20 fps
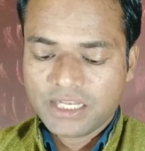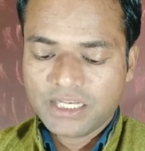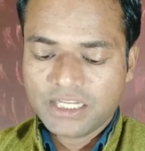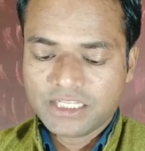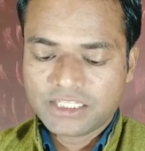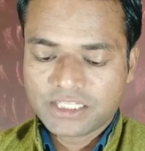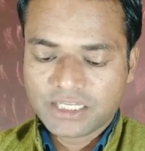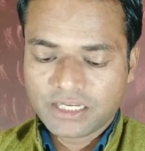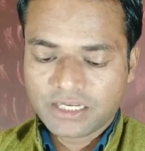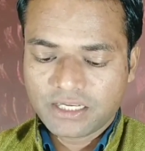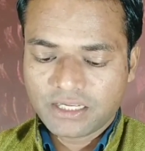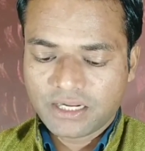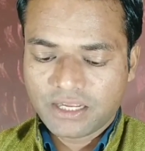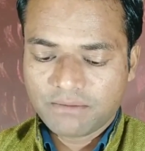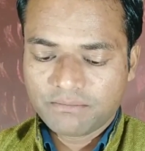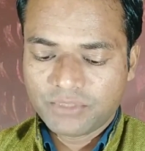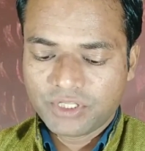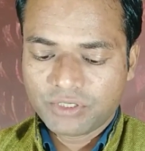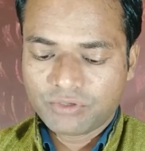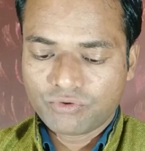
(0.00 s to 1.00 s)
नीचे अगर
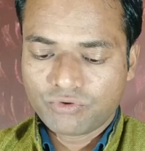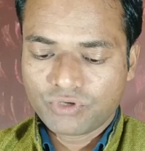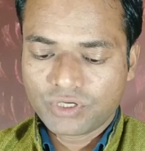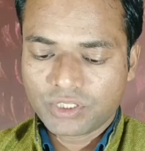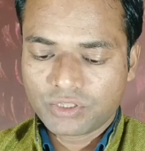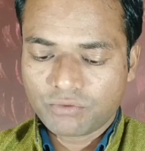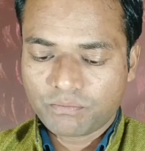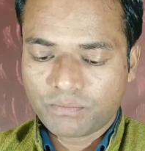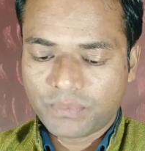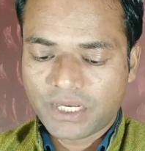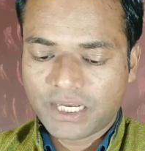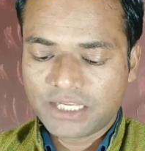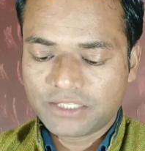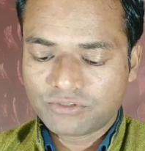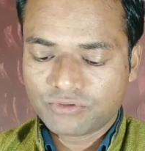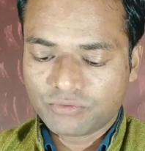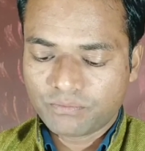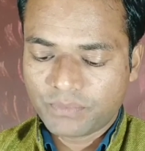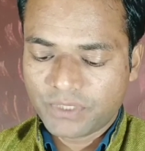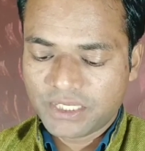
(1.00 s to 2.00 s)
आप देखोगे तो
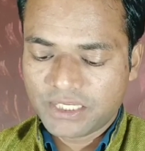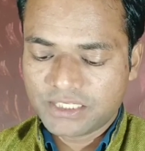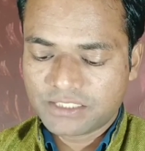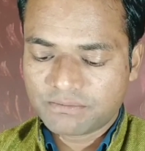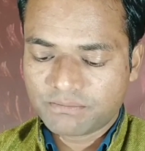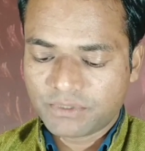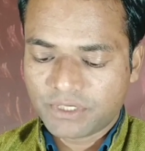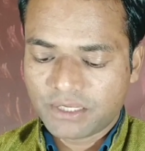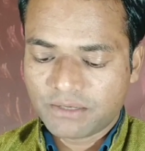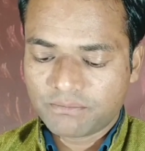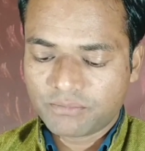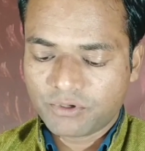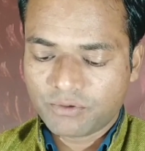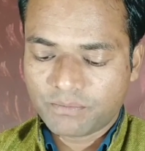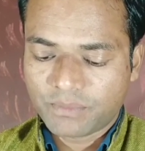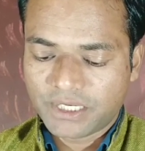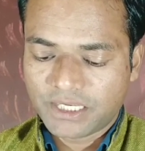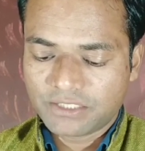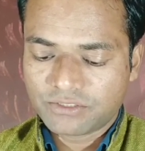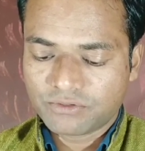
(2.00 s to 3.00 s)
पाँच रुपये इस पर आपको
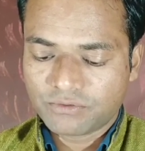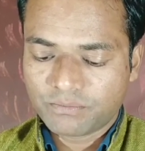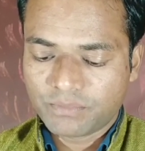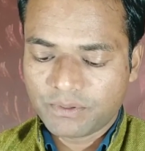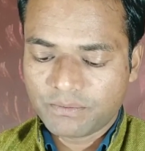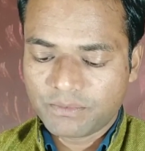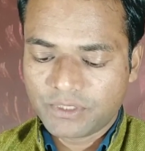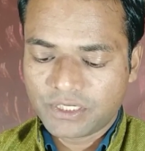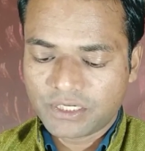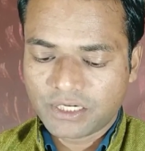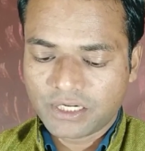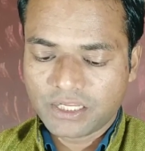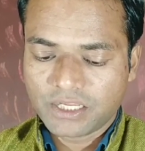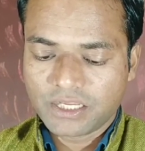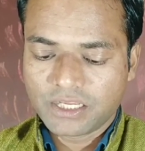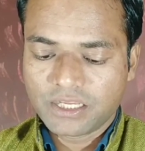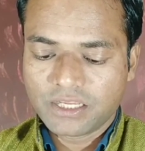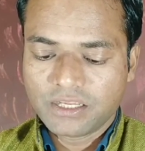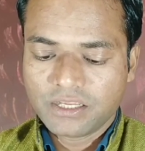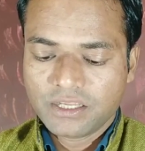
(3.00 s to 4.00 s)
पाँच रुपये मिल रहे
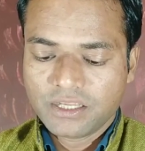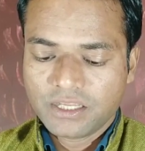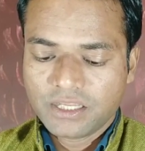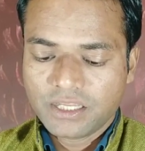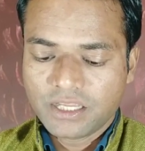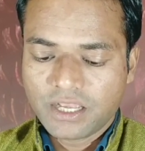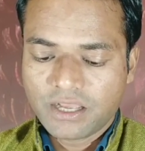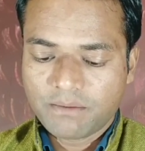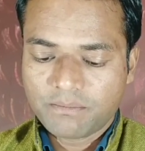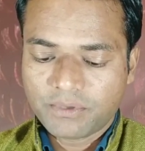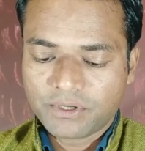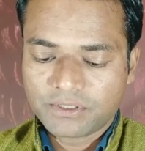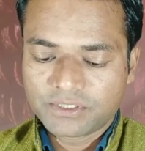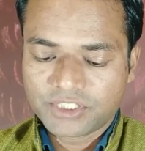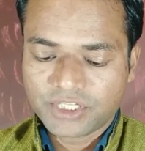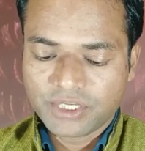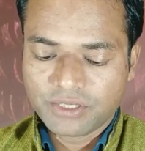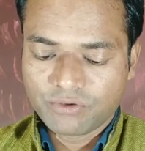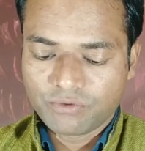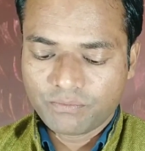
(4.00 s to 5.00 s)
हैं यहाँ पर
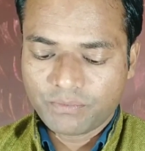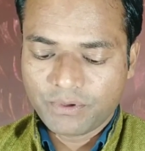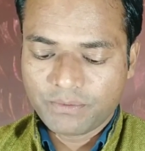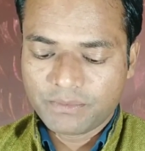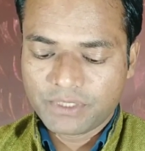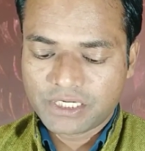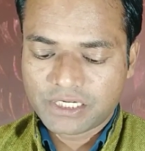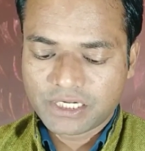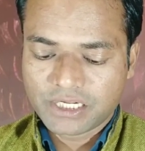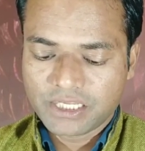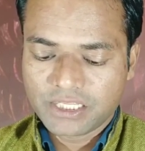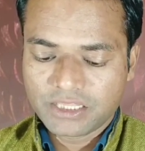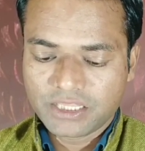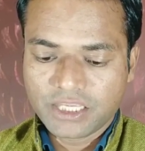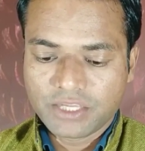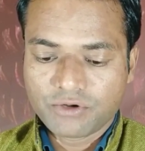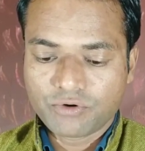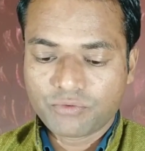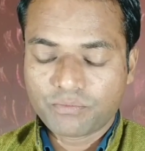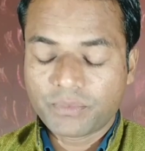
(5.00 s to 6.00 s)
छः रुपये मिल रहे हैं
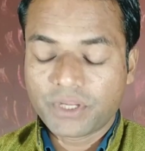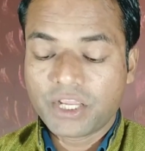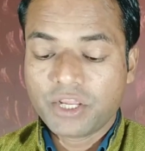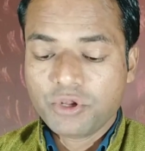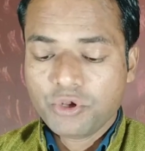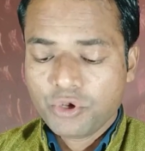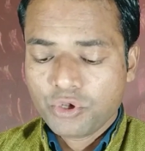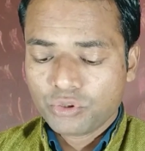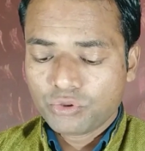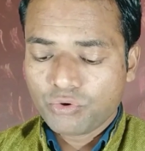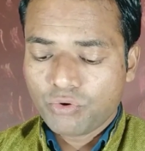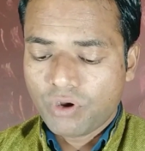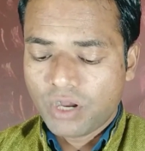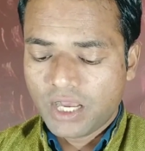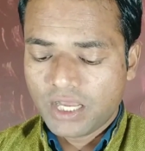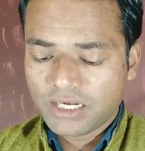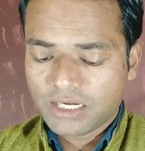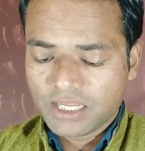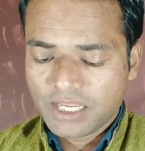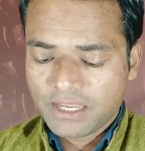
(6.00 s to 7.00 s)
तीन रुपये तो
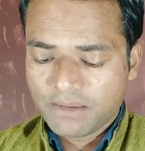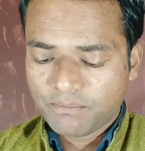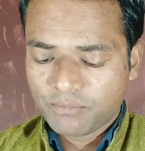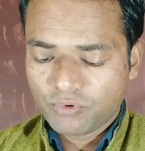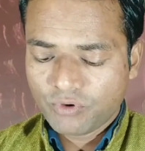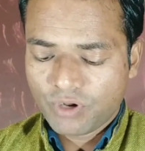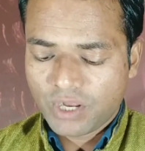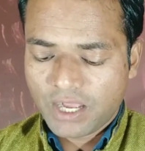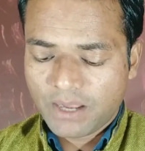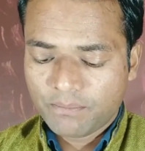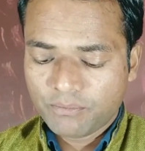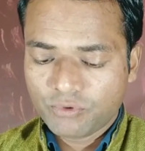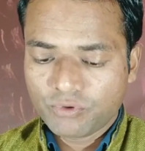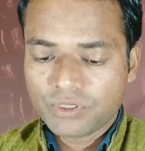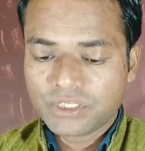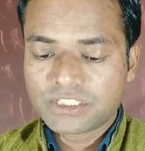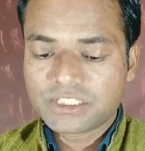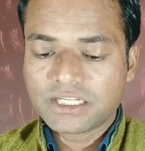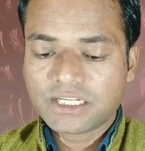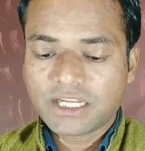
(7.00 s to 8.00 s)
हर ऐप को
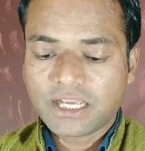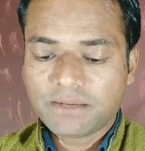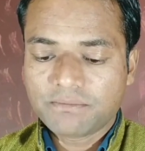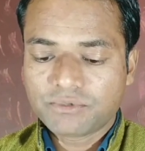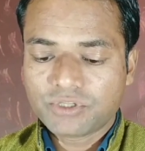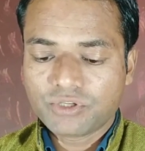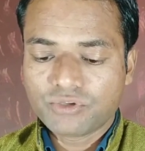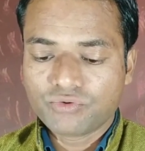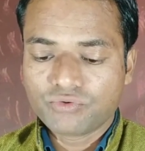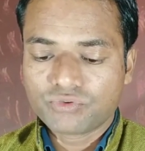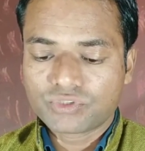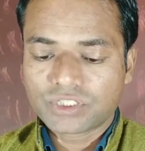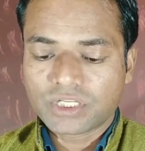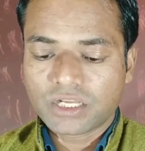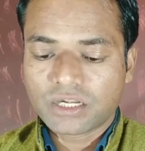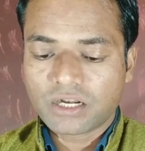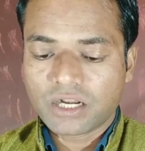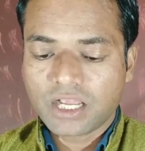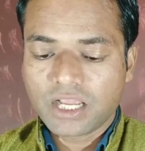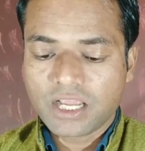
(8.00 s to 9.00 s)
आपको इसी टाइप से यूज़
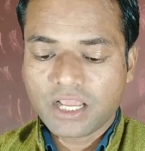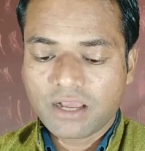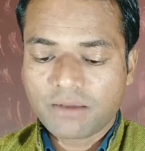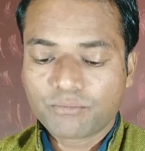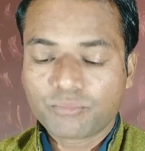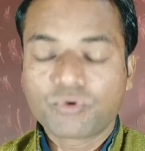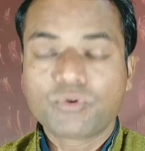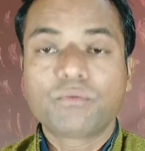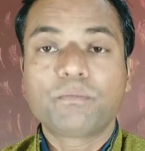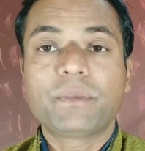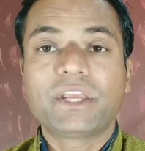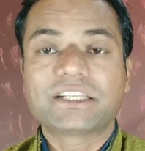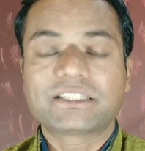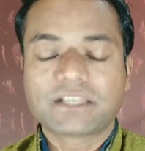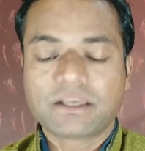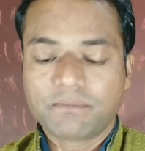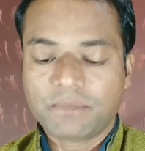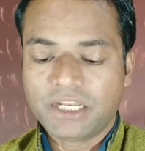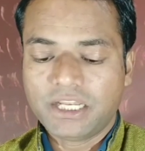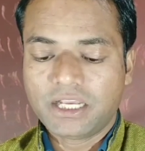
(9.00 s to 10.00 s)
करना है आपको
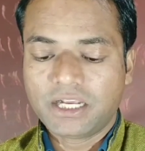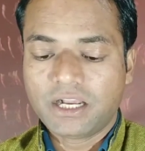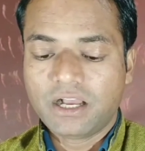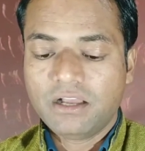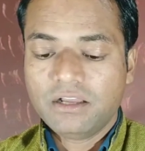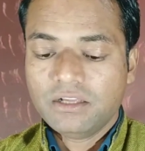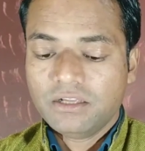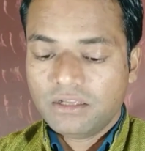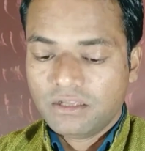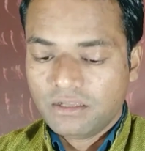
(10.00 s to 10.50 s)
पैसा मिलेगा